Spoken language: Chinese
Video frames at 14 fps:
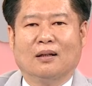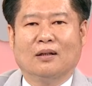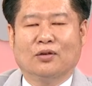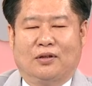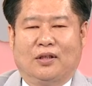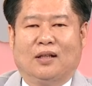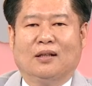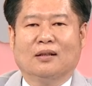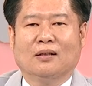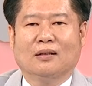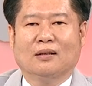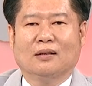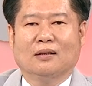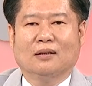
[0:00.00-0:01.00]
就这样，
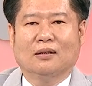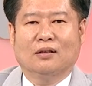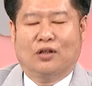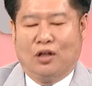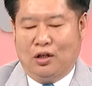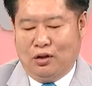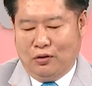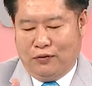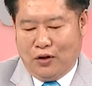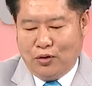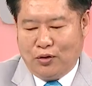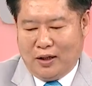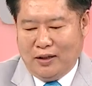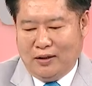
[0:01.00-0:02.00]
从
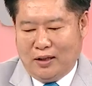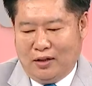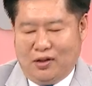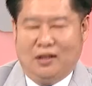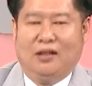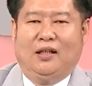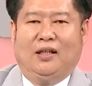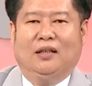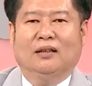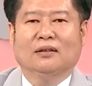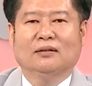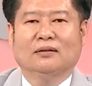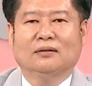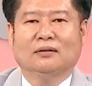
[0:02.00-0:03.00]
封关到今天，
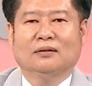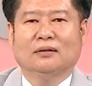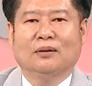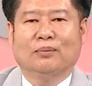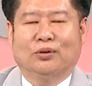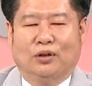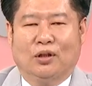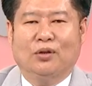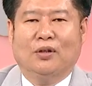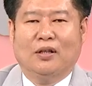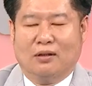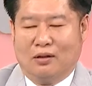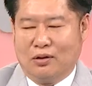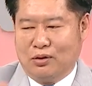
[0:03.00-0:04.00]
普通位
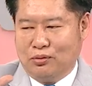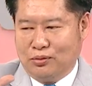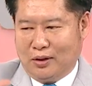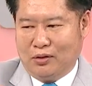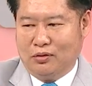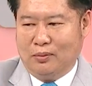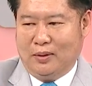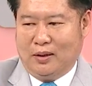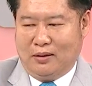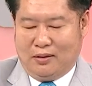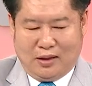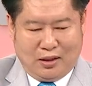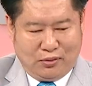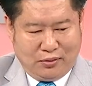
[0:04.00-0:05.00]
操作五档股票，
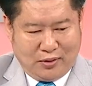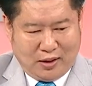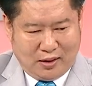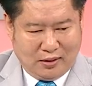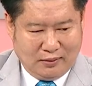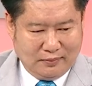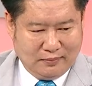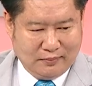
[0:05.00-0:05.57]
四档出场了，